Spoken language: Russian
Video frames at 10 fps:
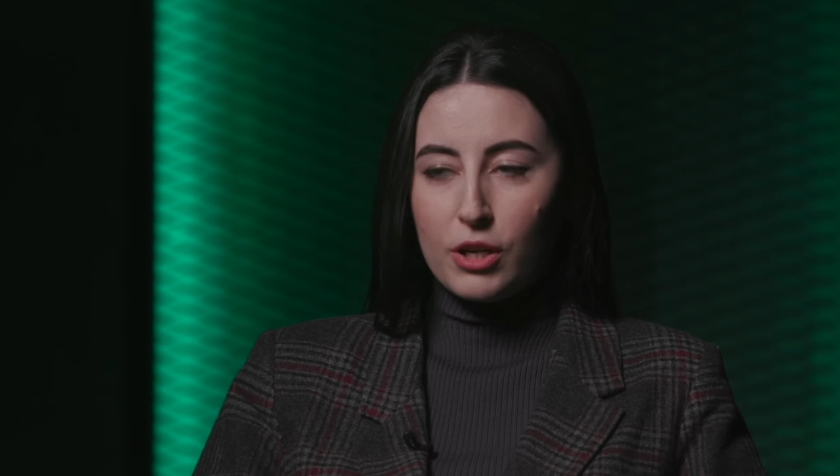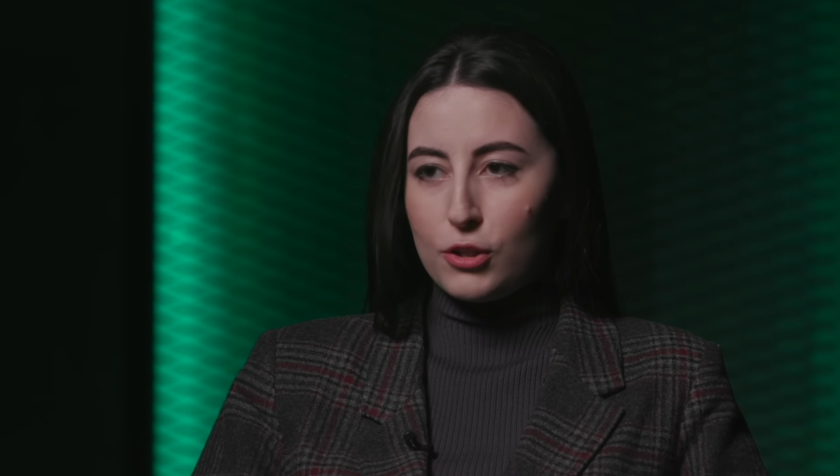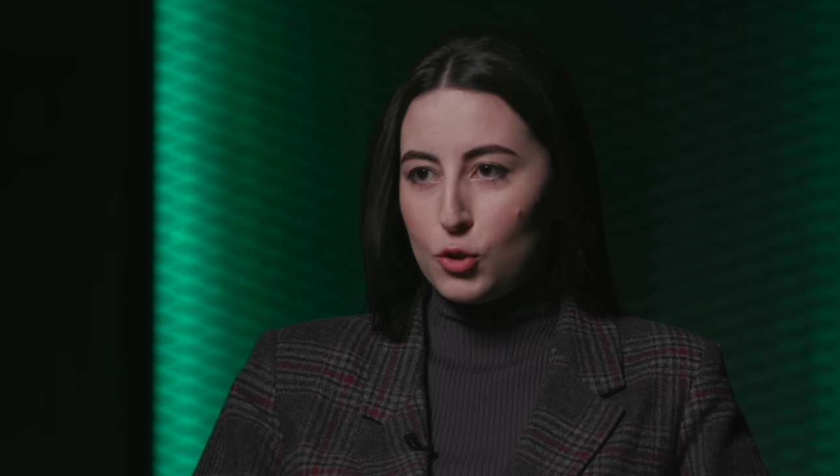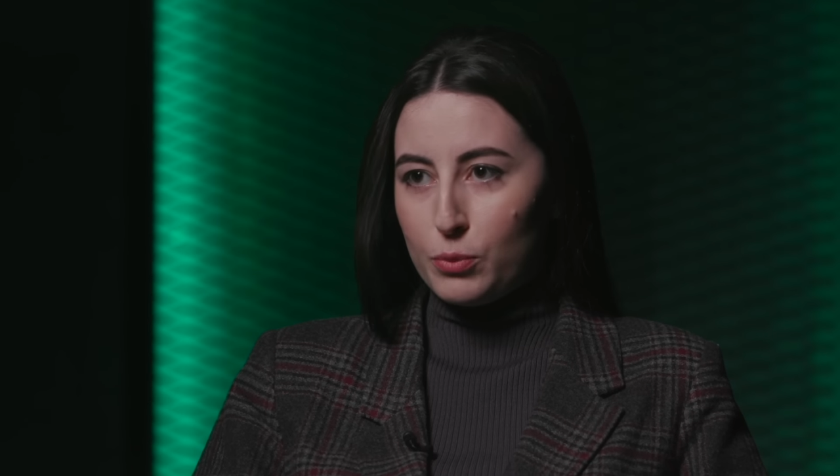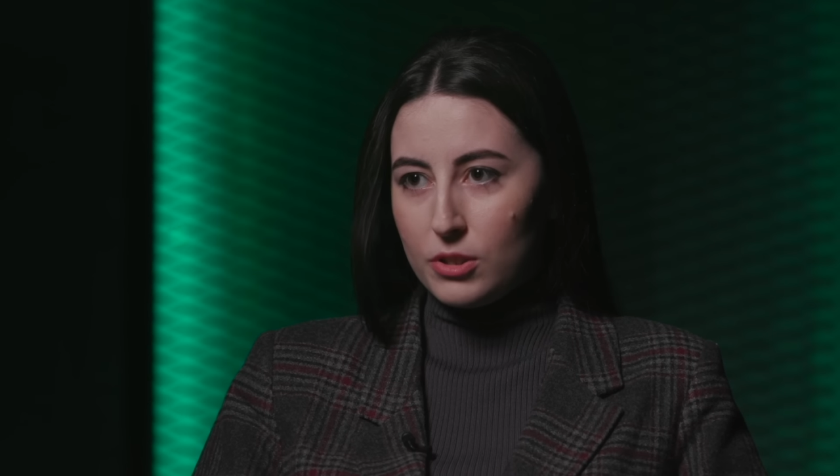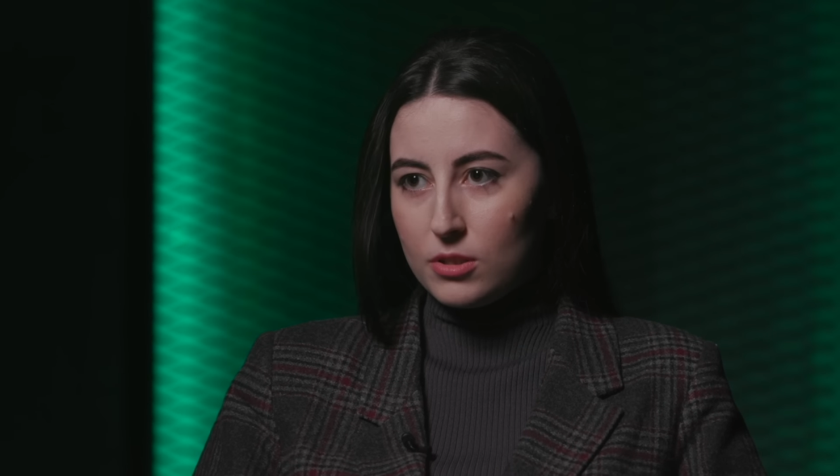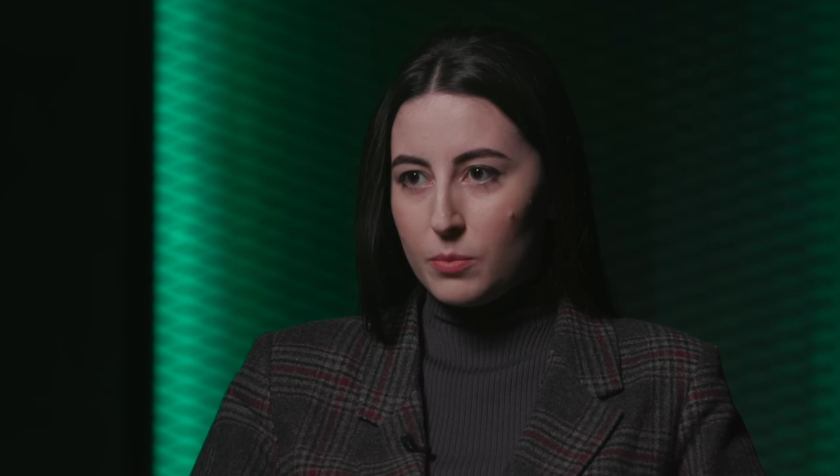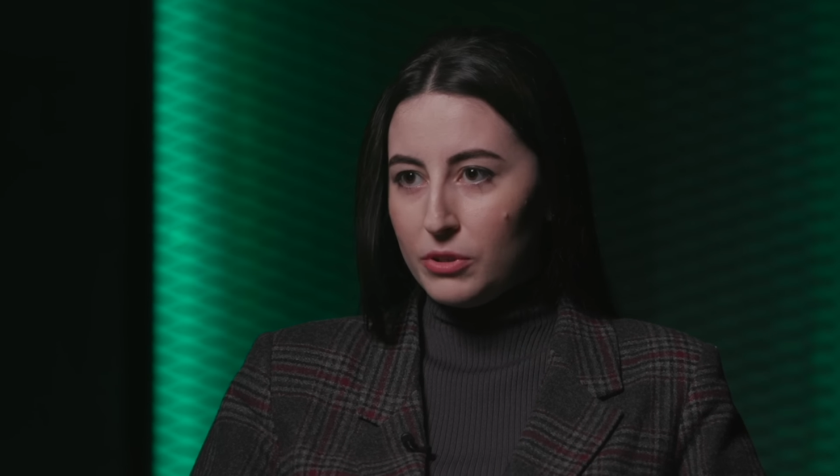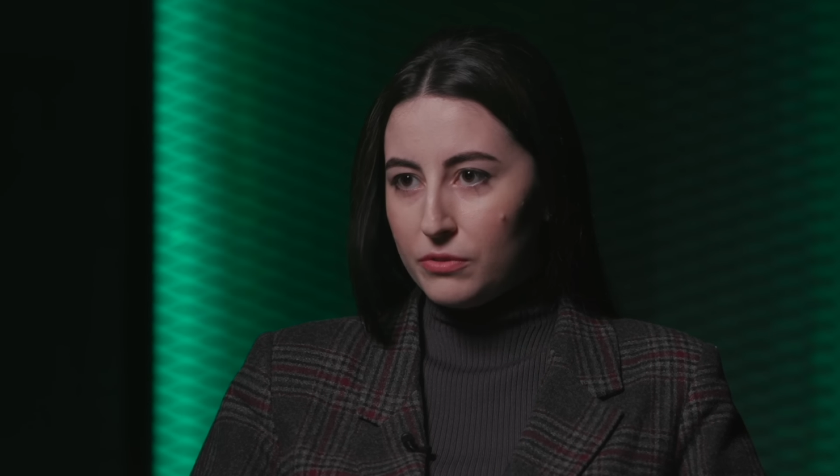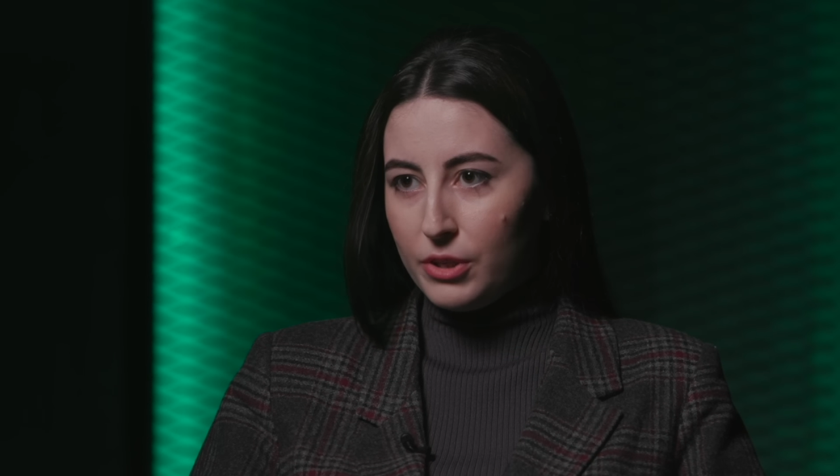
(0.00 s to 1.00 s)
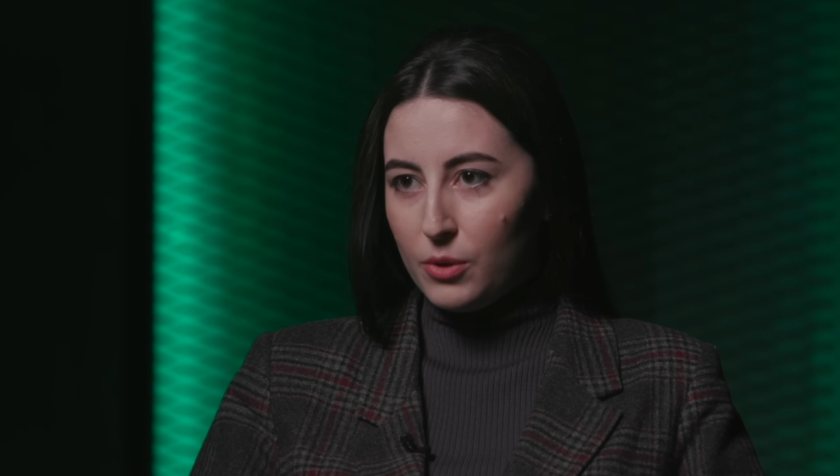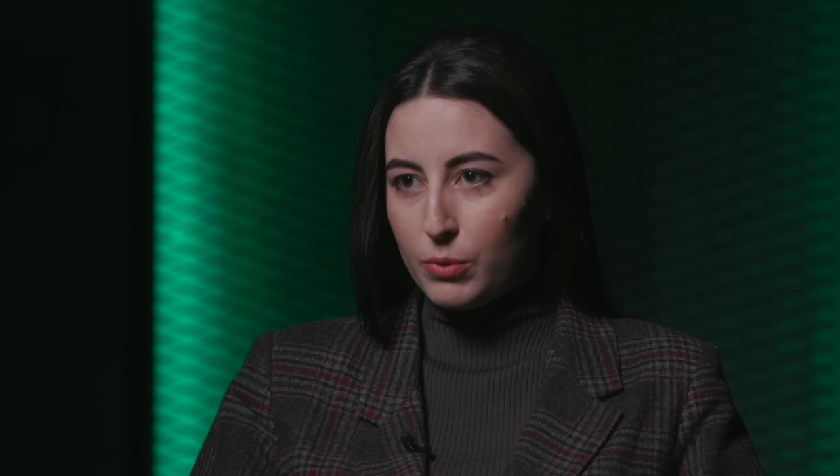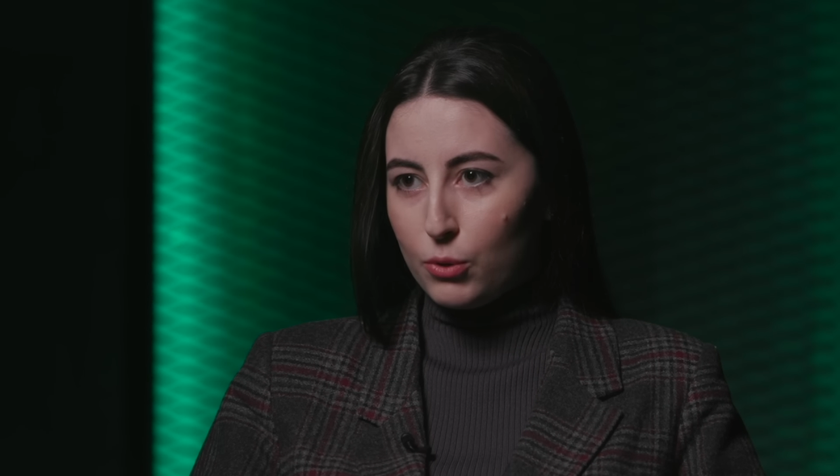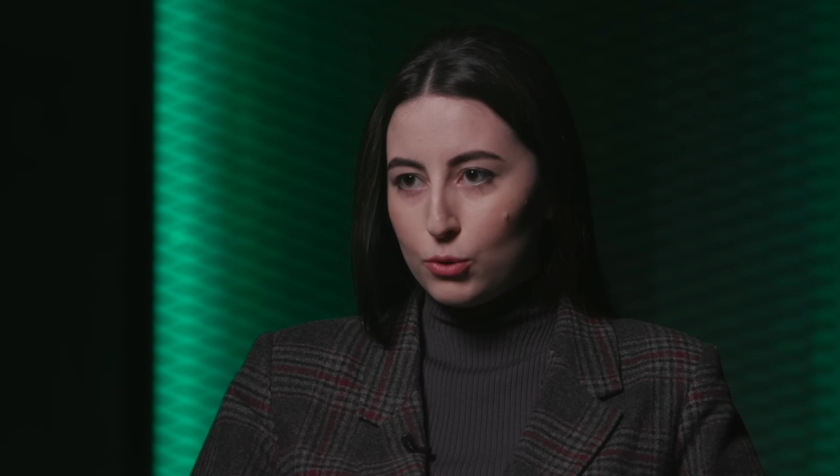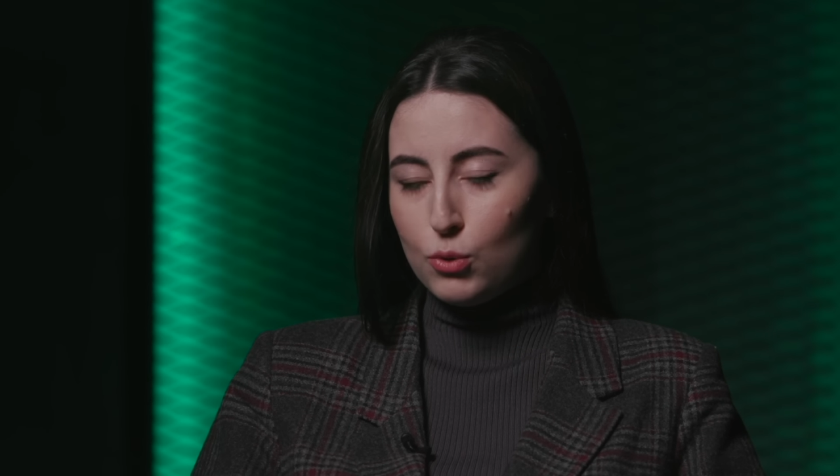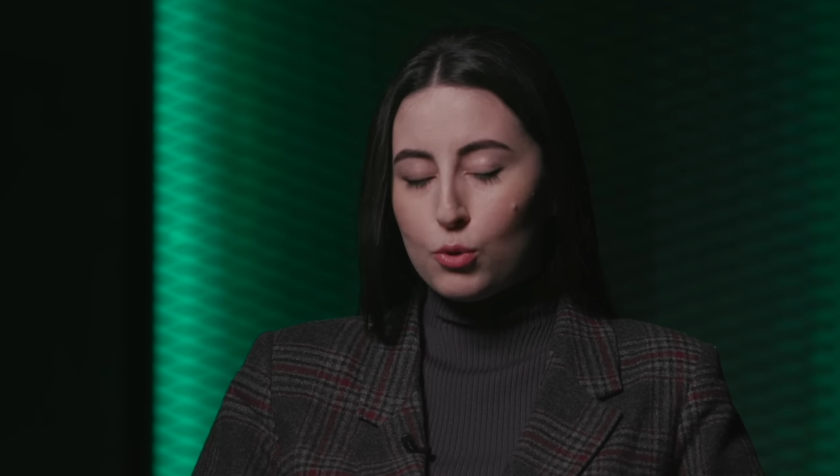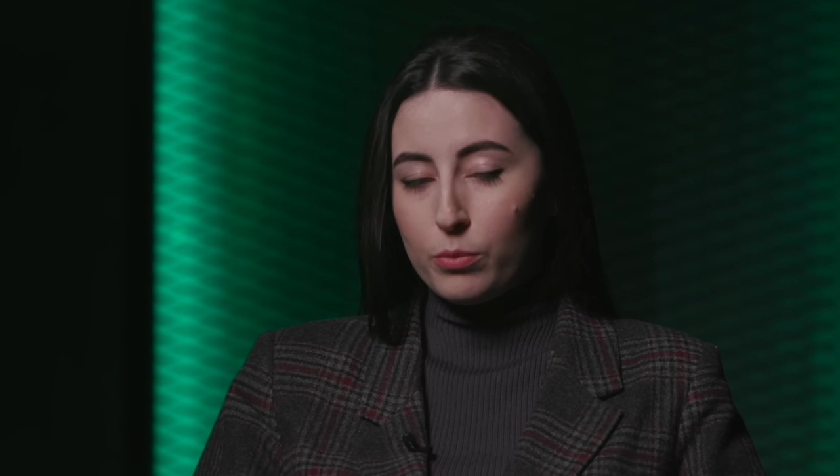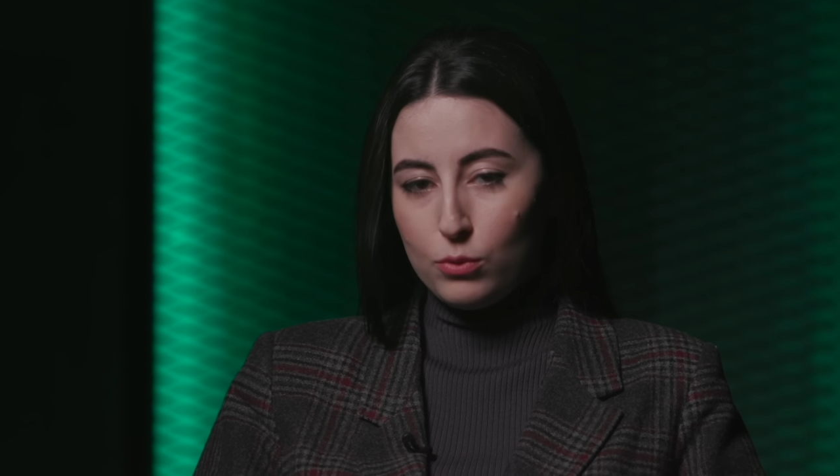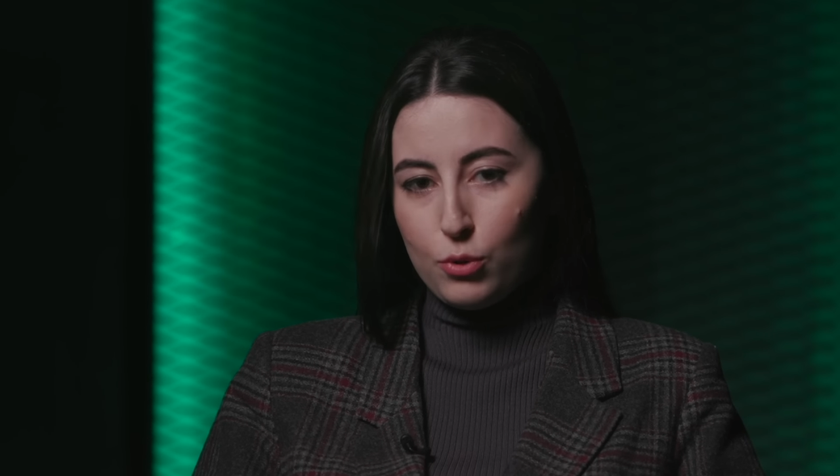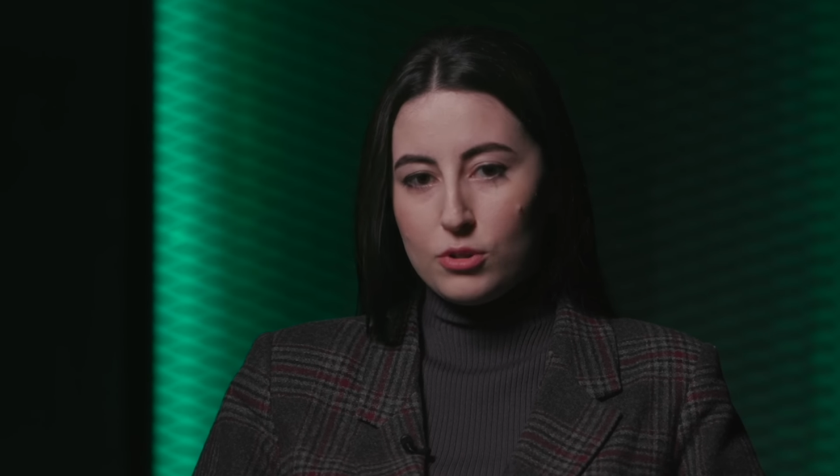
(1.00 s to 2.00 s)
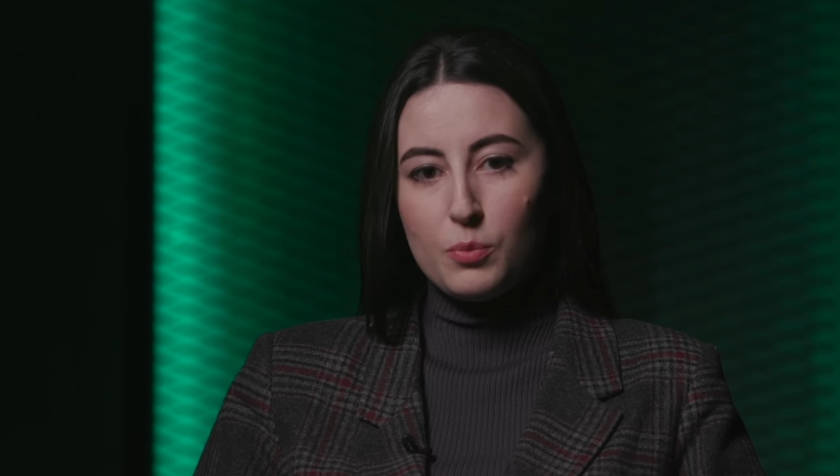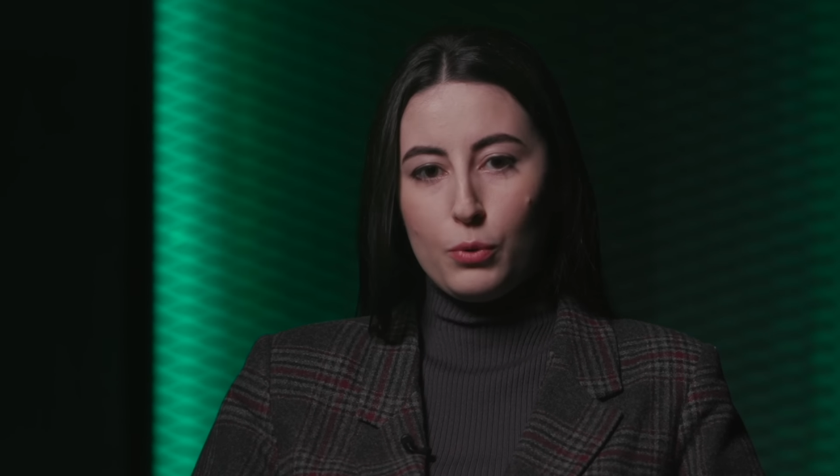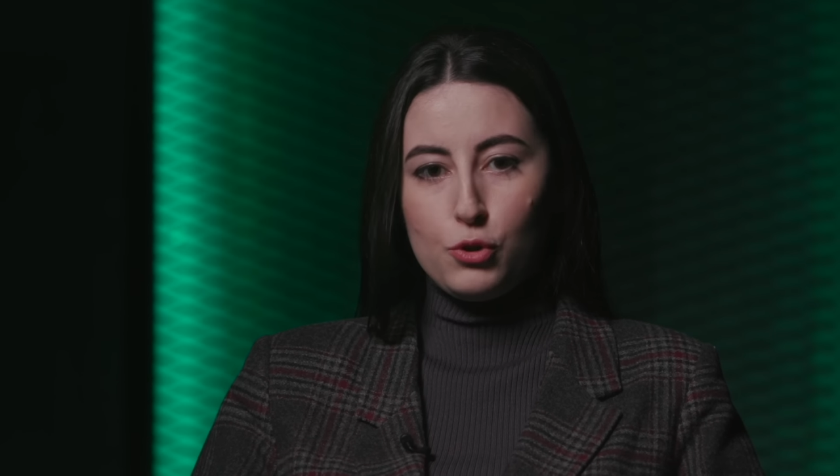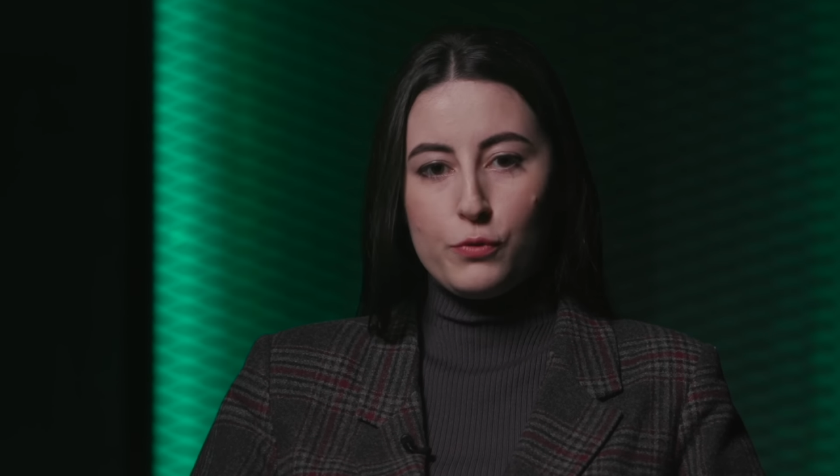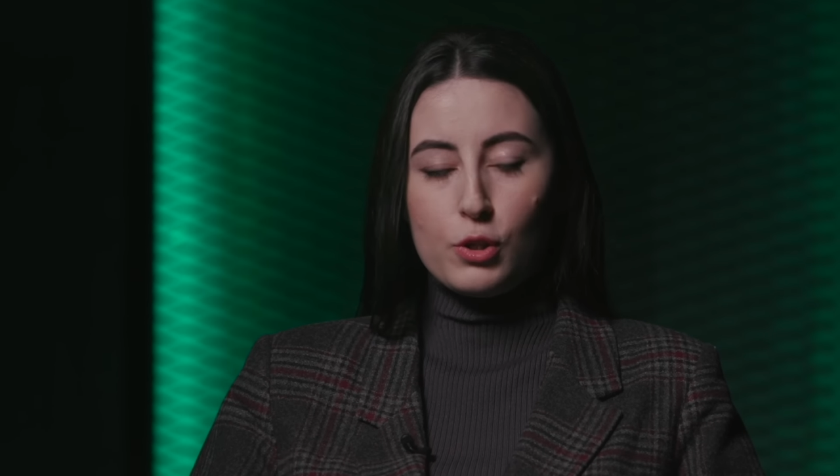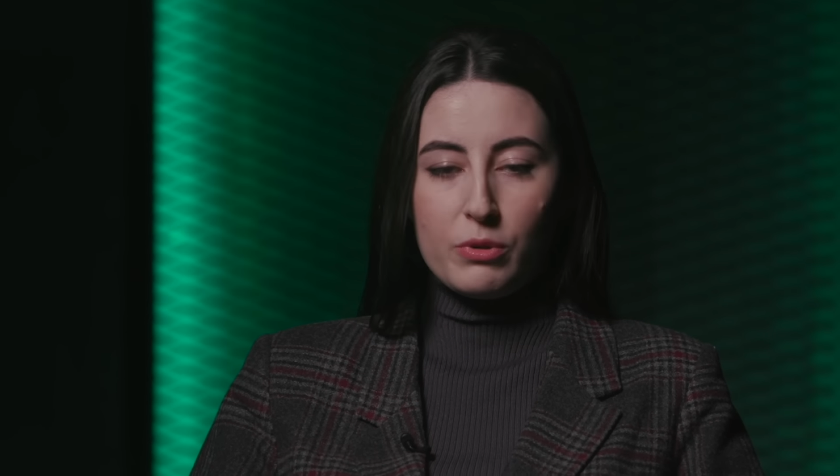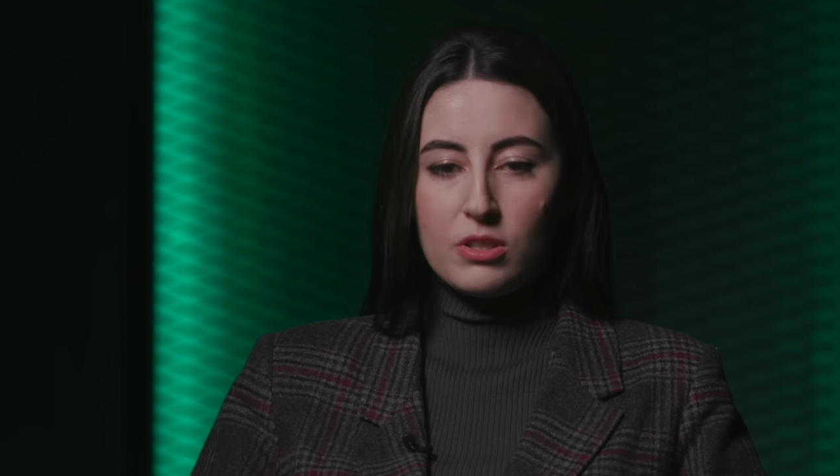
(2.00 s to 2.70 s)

как даже процесс оплодотворения проходит, ну, ну то есть не получившая